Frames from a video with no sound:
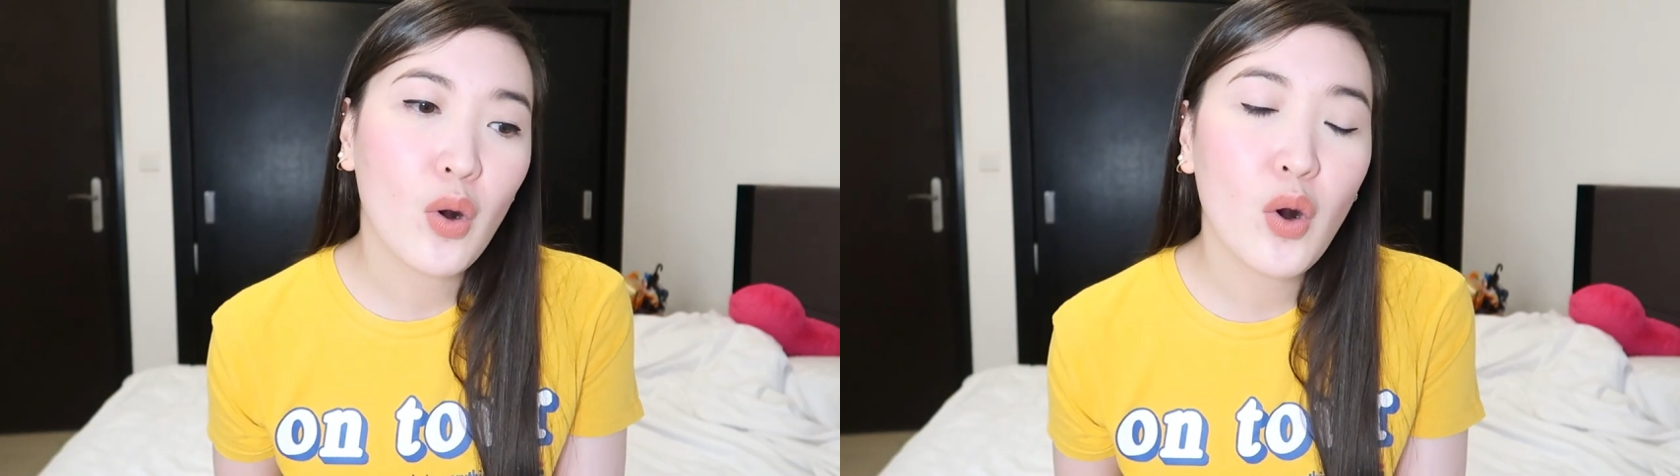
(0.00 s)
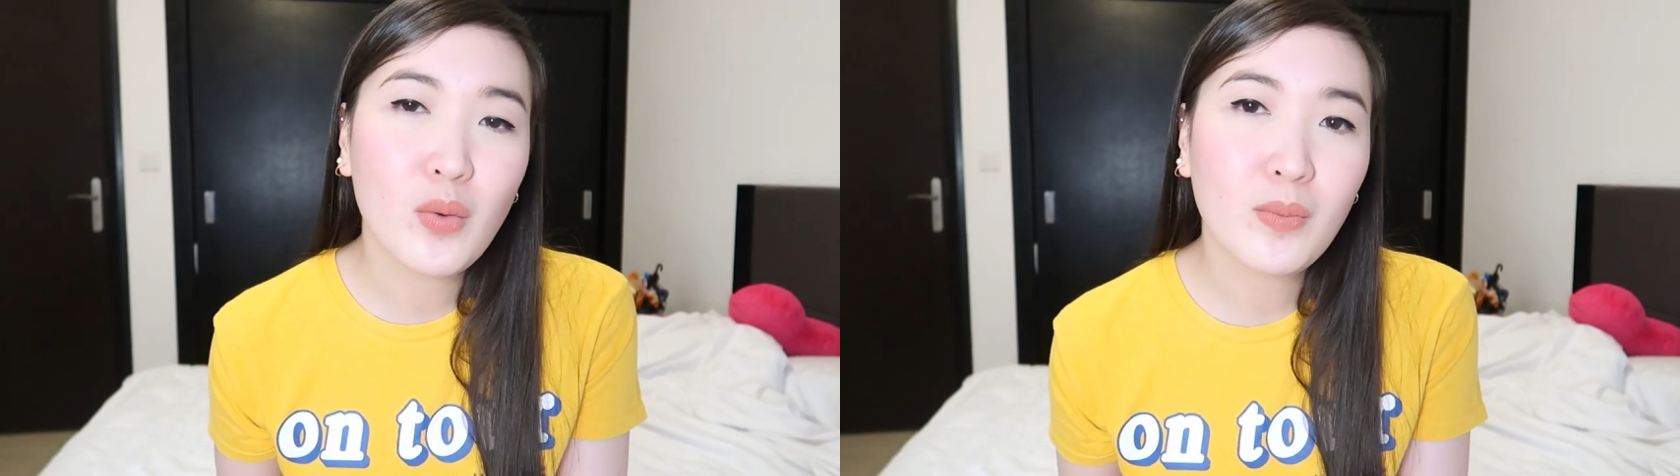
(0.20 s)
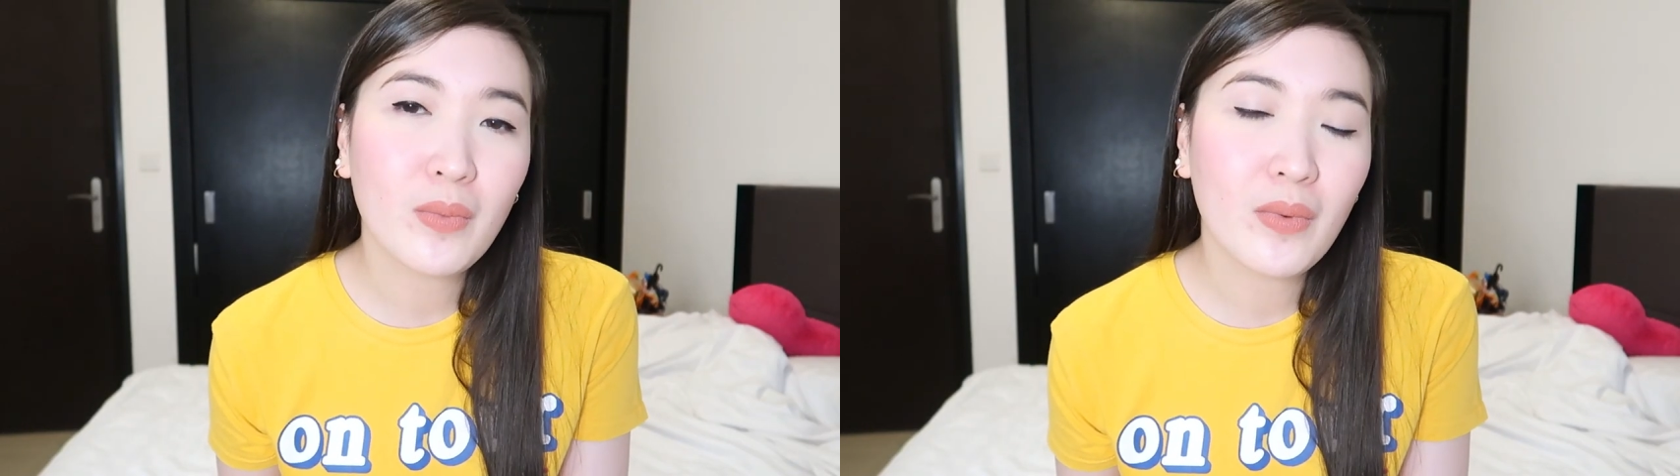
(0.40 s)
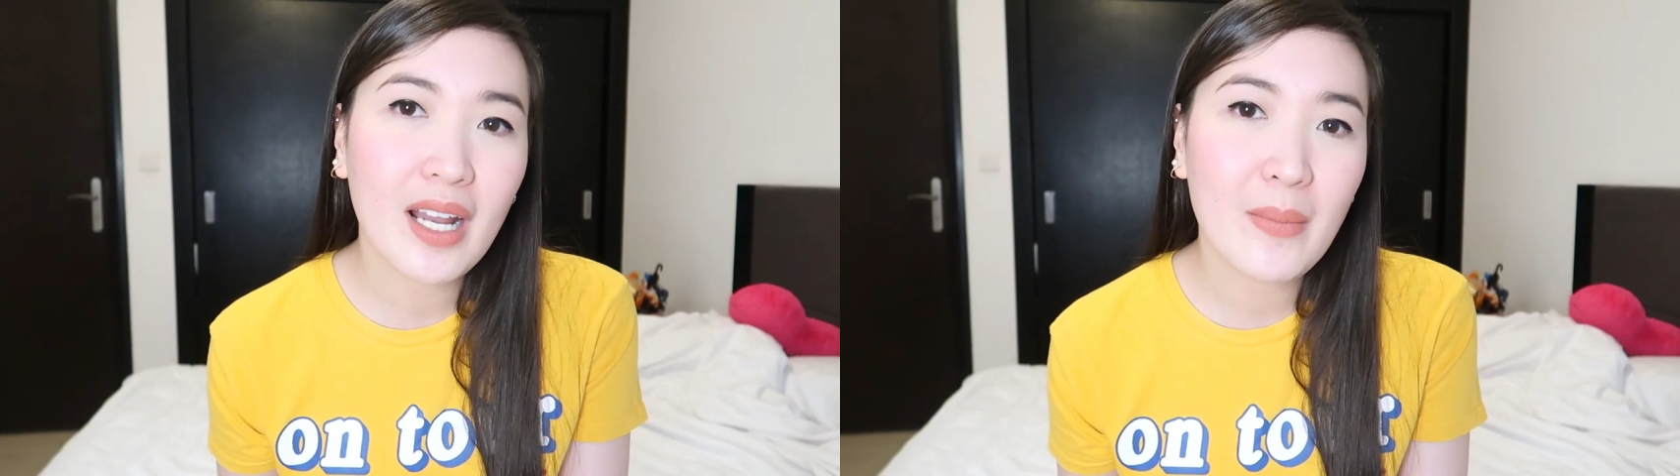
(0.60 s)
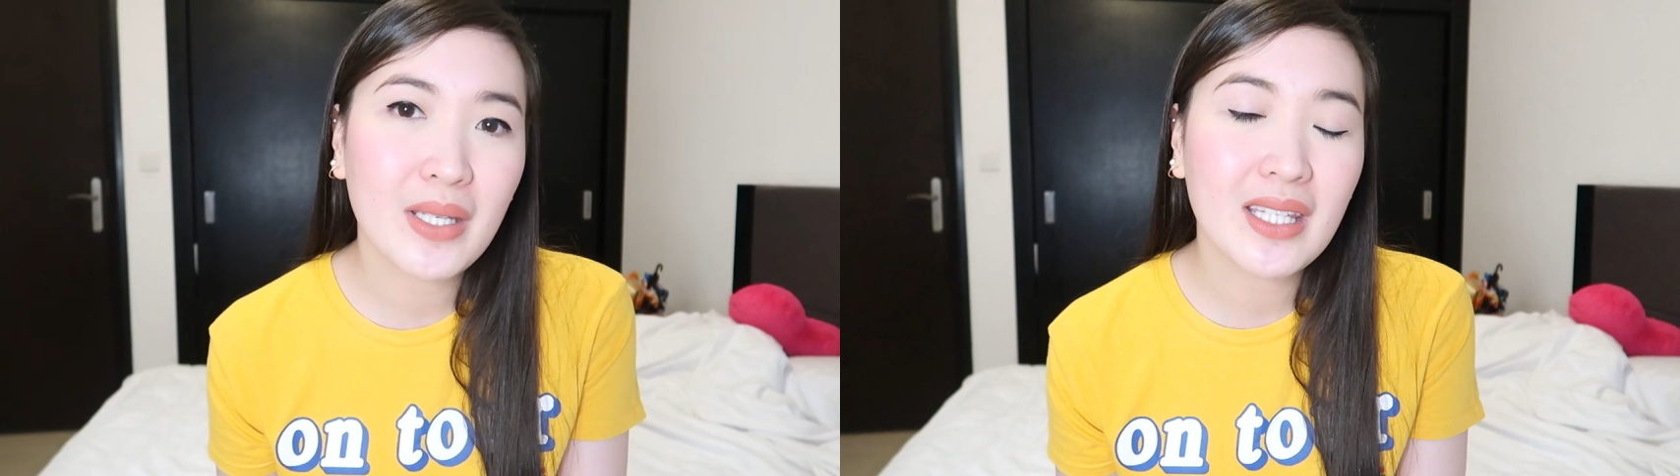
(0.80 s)
home
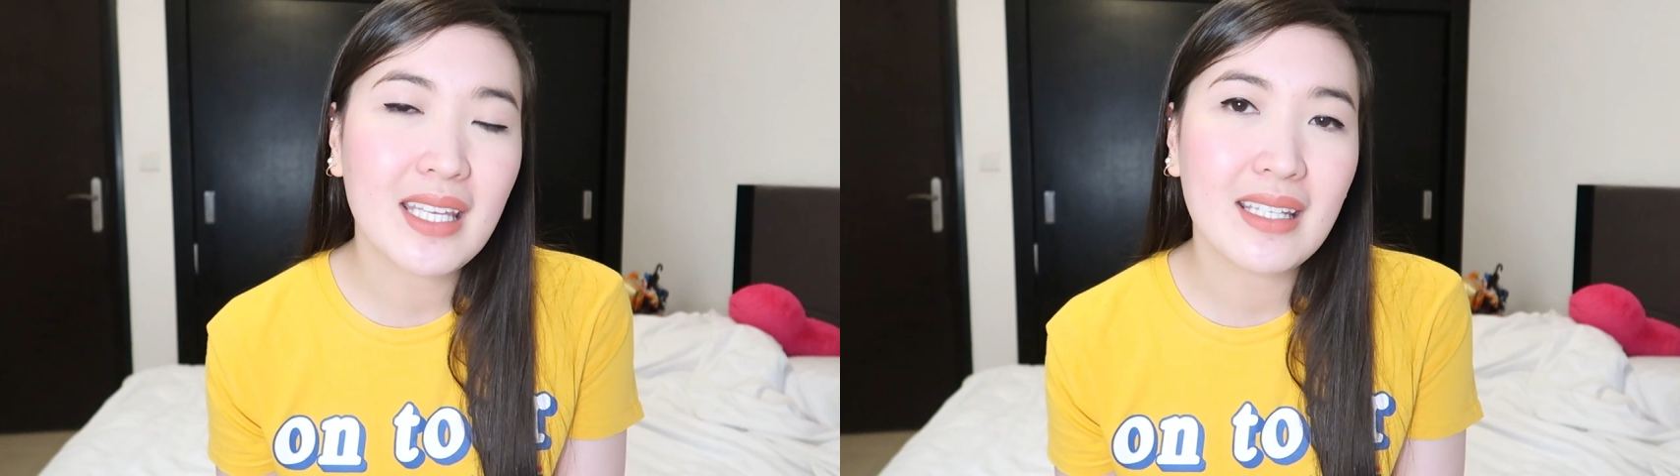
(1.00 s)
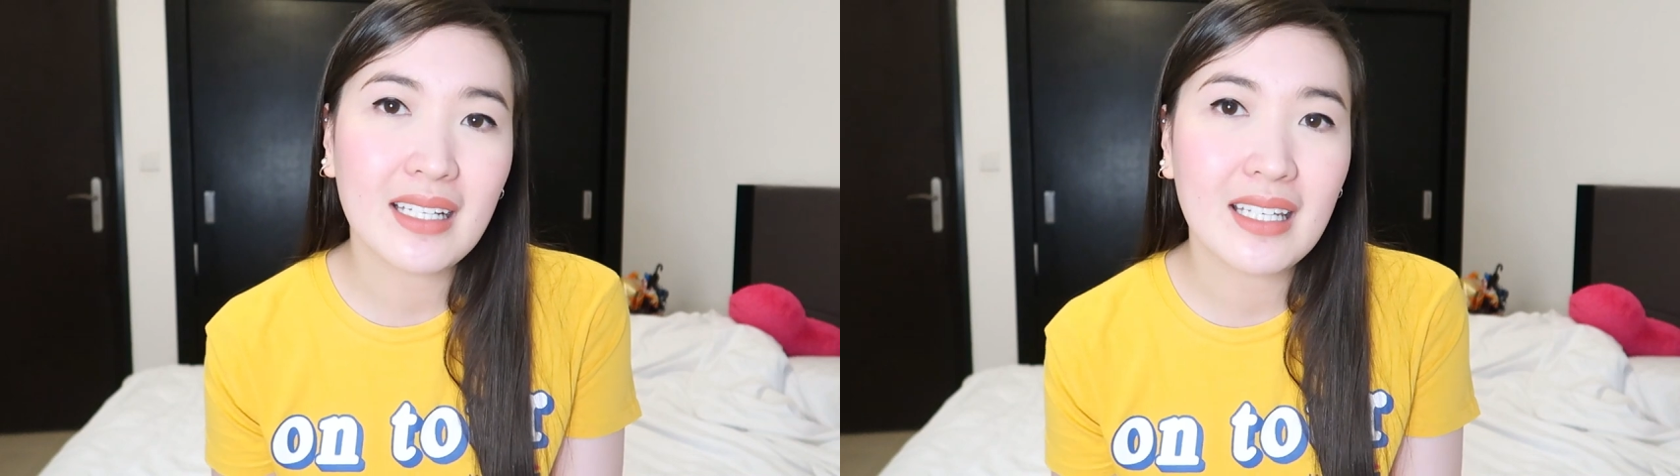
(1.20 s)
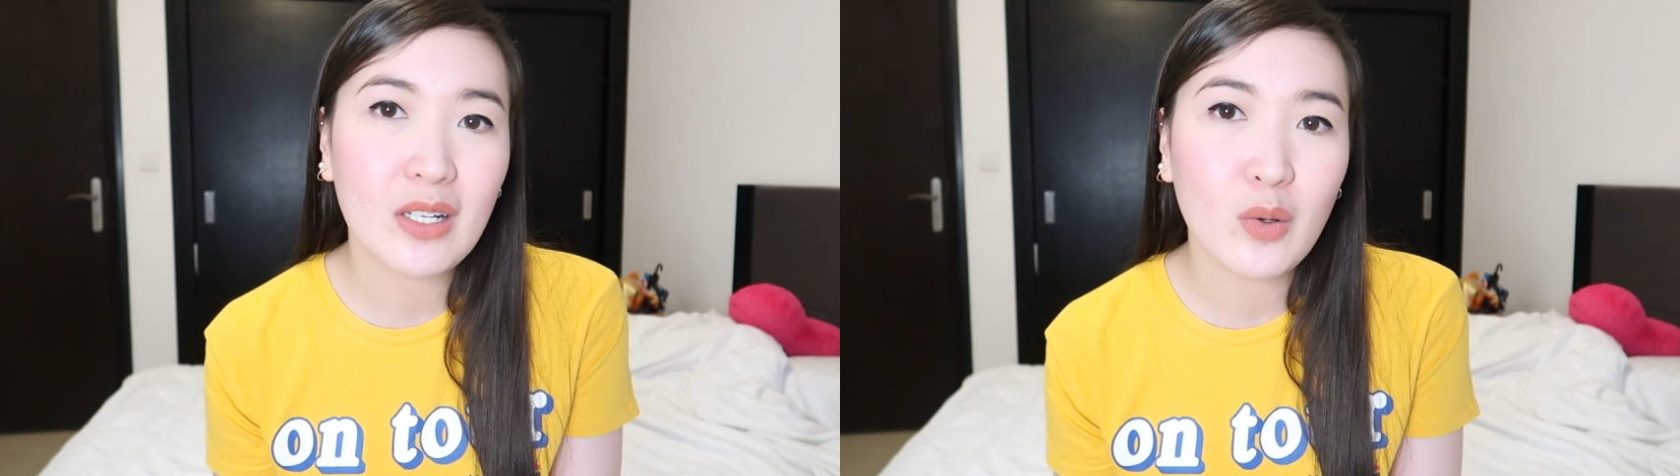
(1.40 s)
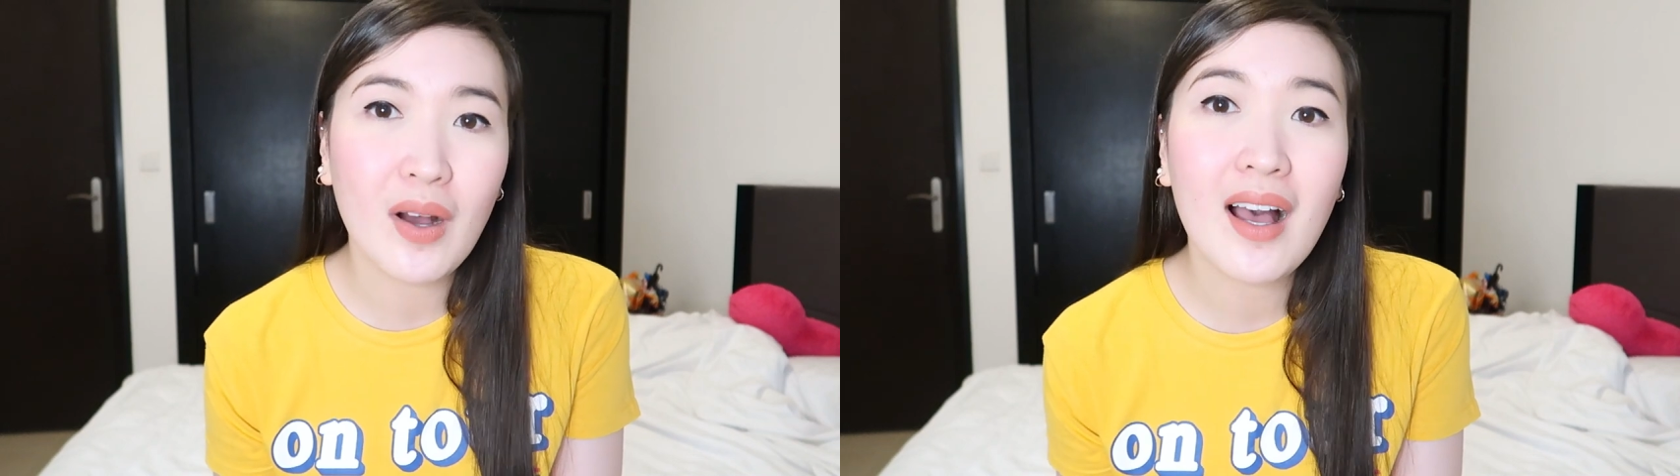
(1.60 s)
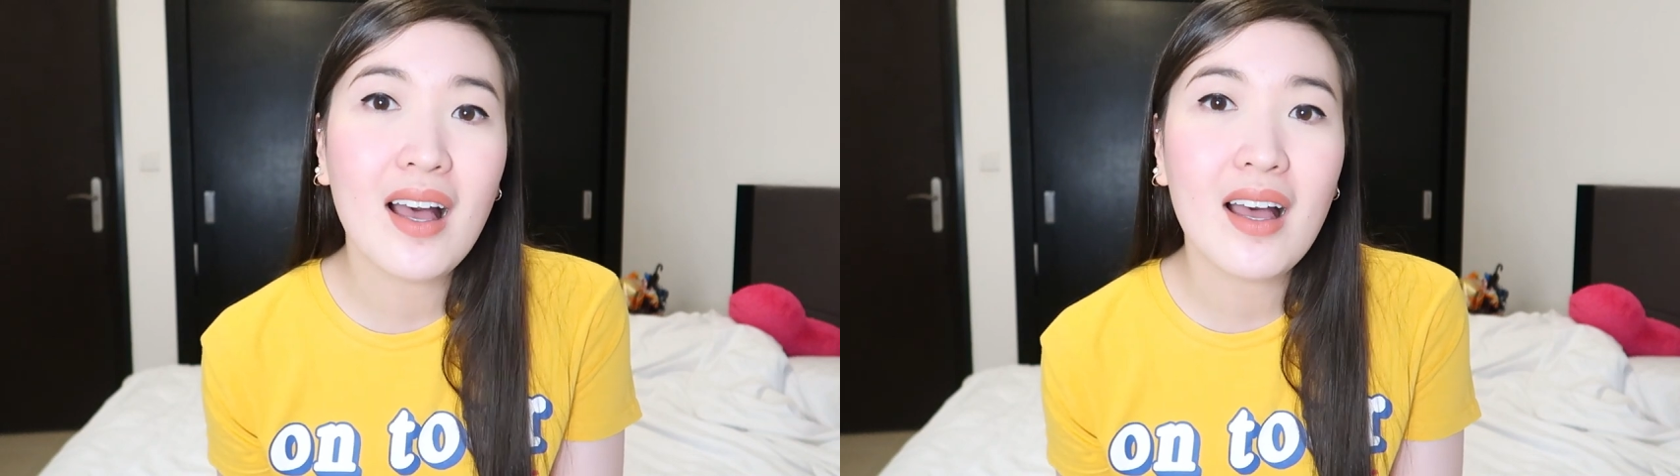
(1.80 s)
remedy na
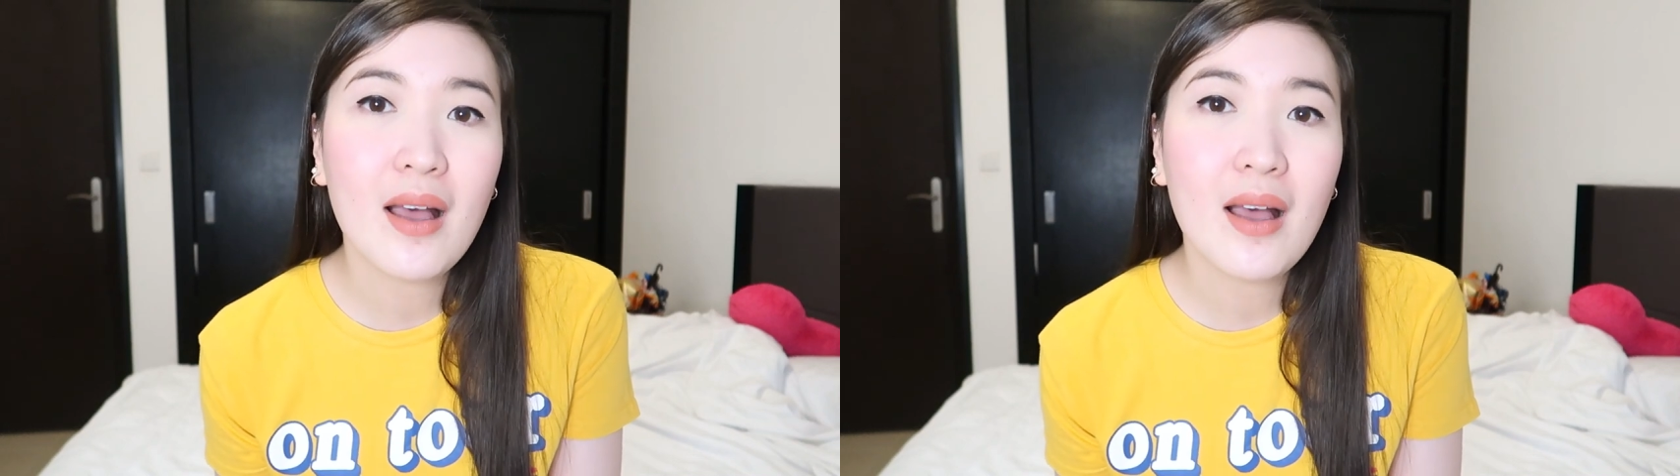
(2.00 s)
ginawa